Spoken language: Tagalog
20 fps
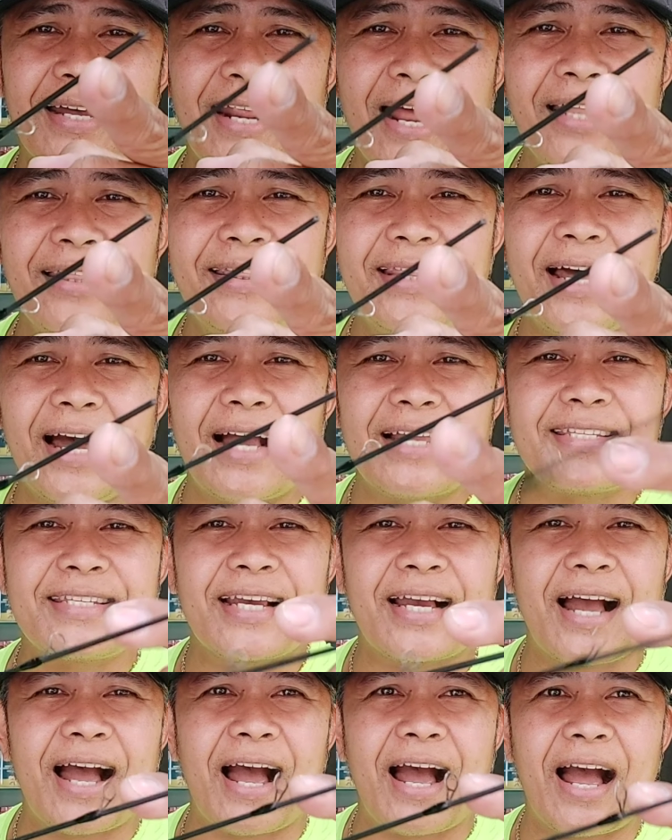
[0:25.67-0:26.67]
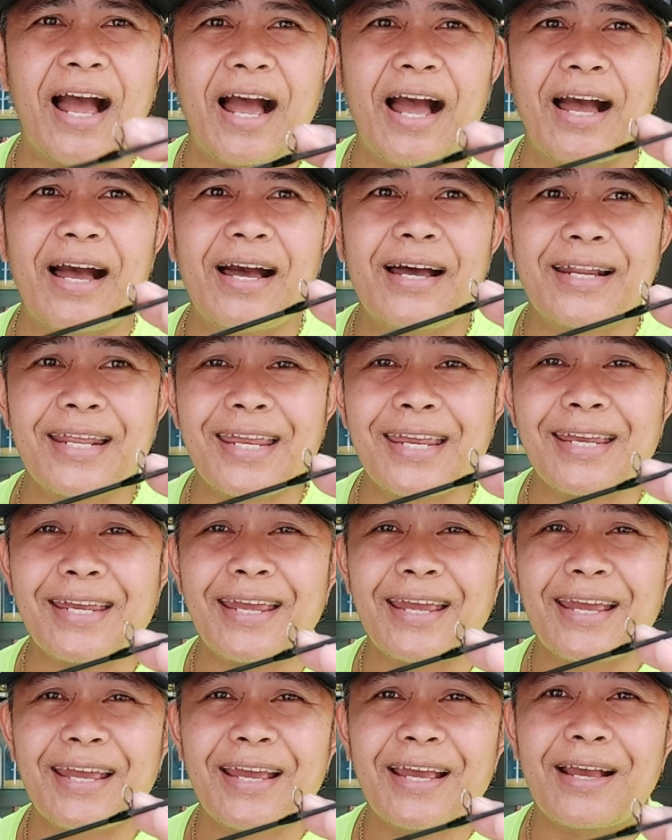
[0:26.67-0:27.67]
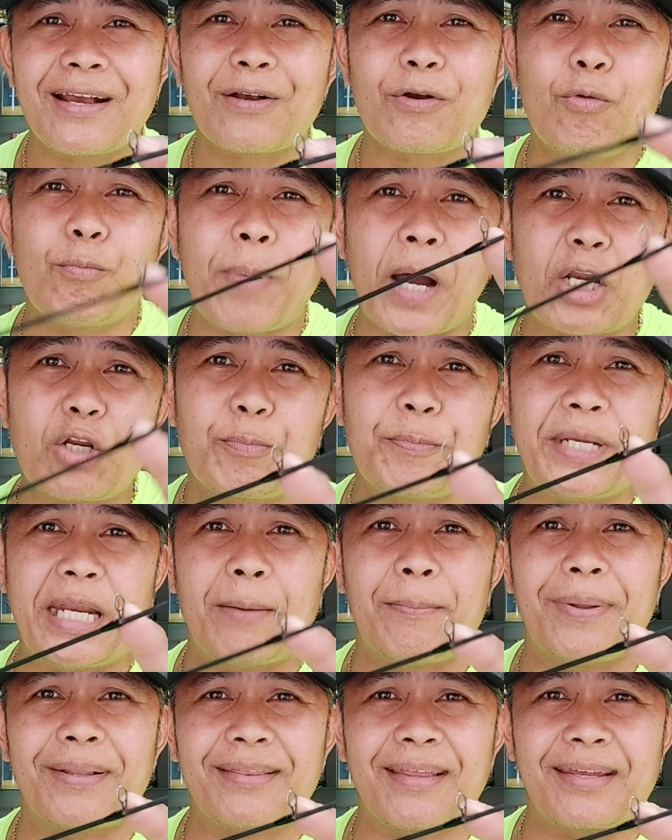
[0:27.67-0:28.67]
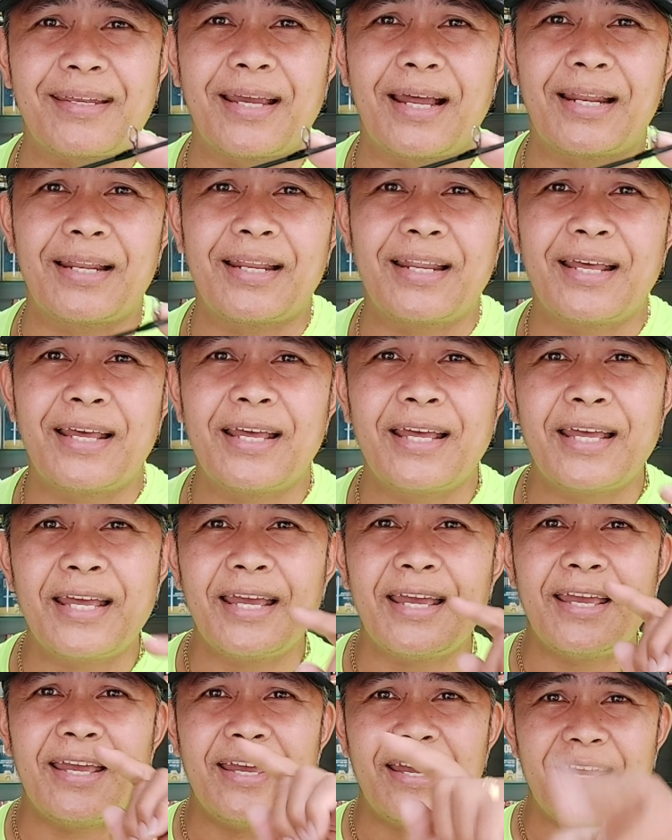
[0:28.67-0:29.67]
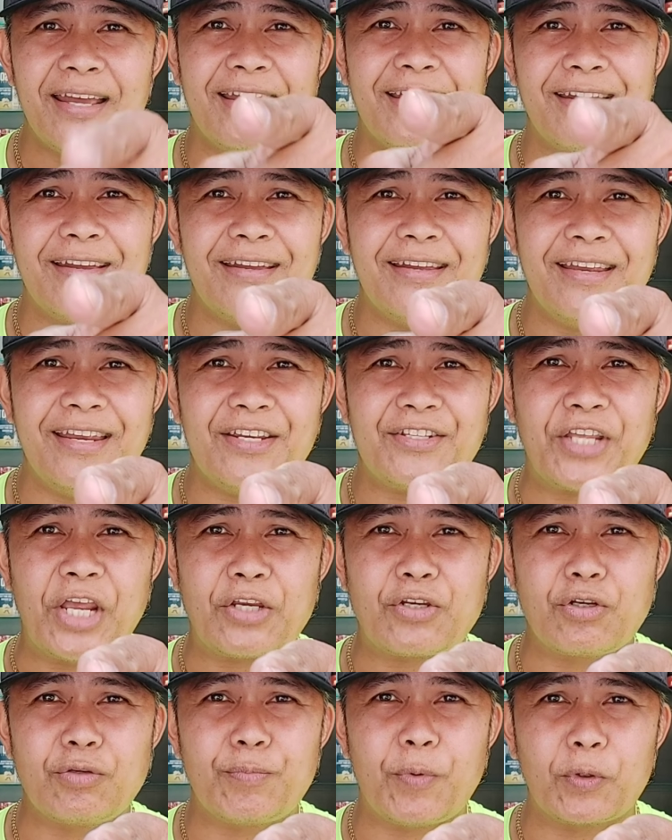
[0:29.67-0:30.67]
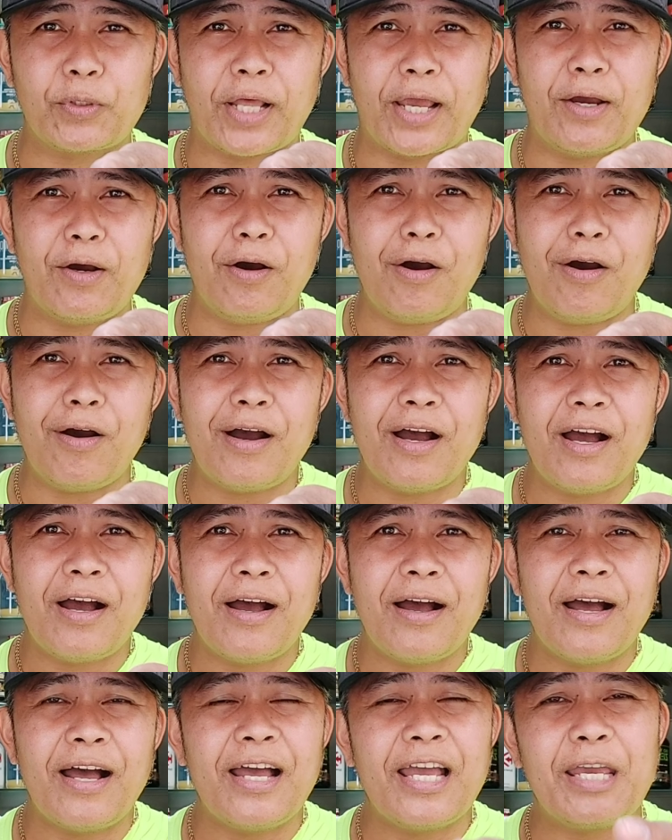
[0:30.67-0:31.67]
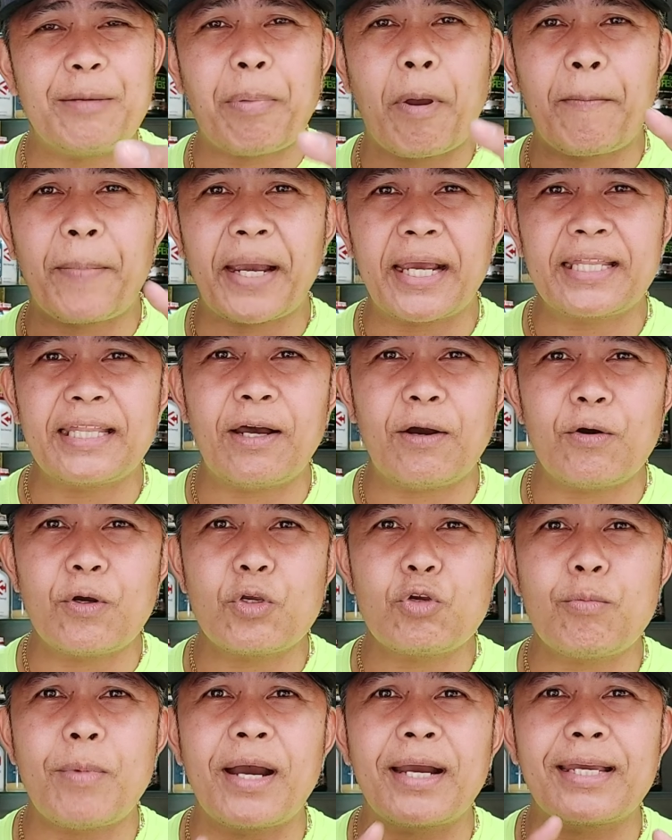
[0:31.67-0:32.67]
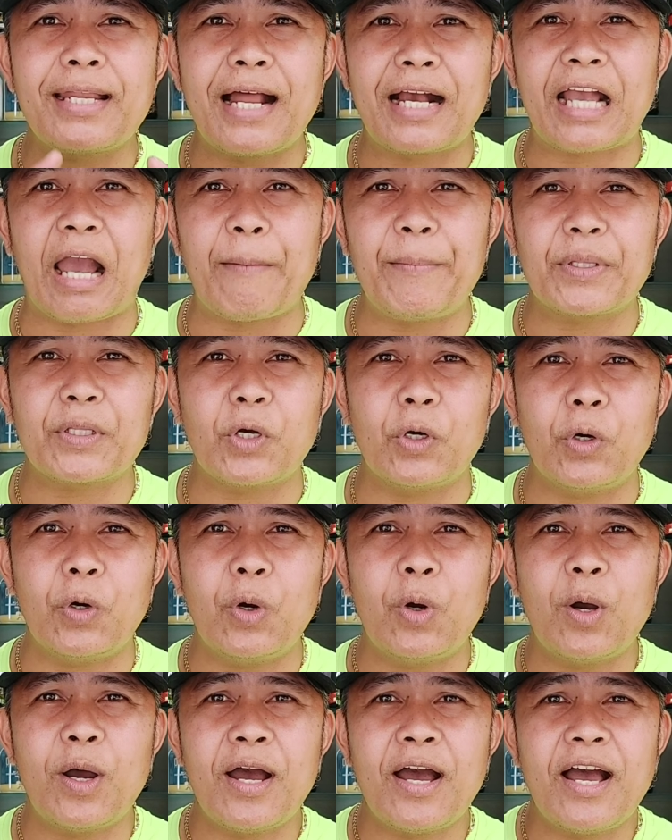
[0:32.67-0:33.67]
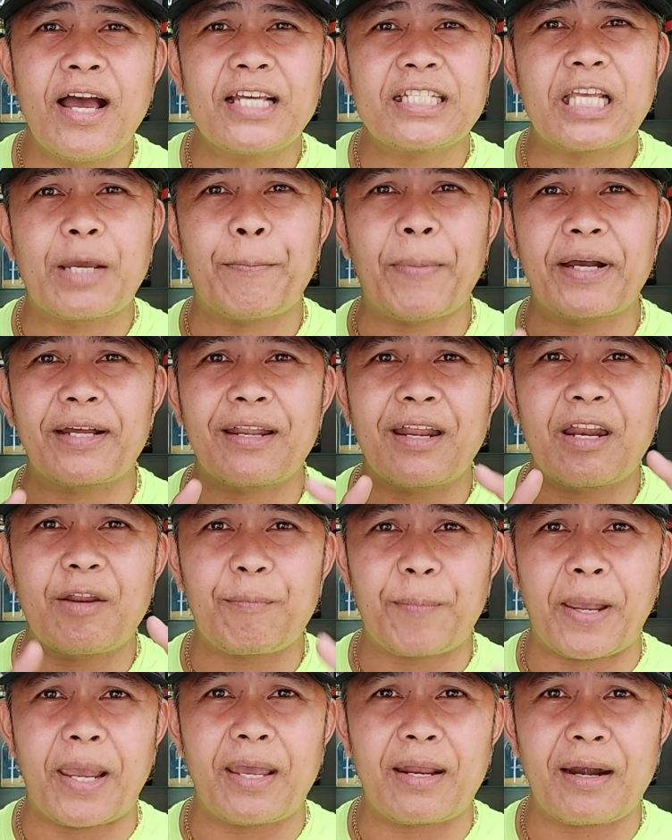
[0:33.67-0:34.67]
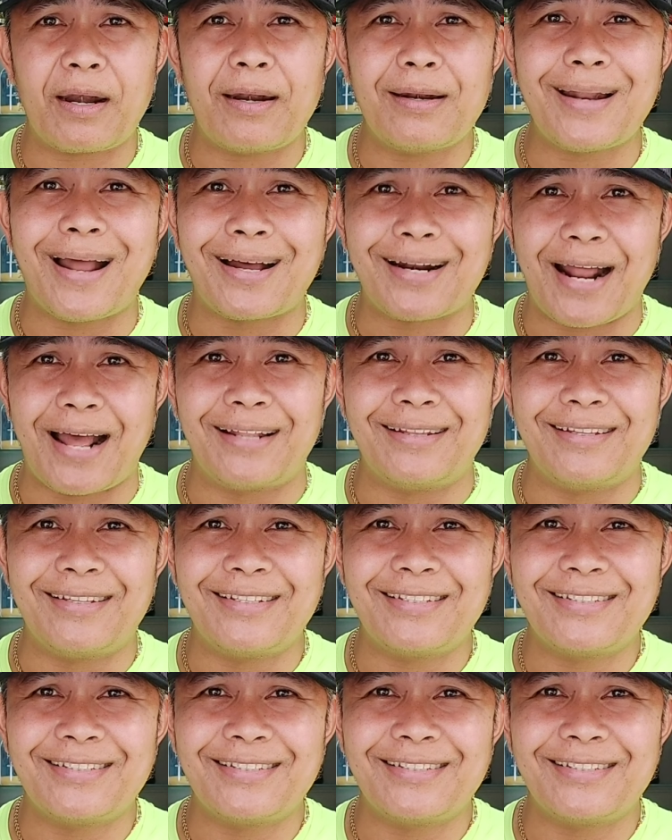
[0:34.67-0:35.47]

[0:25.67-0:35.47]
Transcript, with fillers: rod at saka ring kung paano pinapalitan yan. Stay tuned po tayo. Papakita ko yung mga ginagamit ko sa pagre-repair ng rod.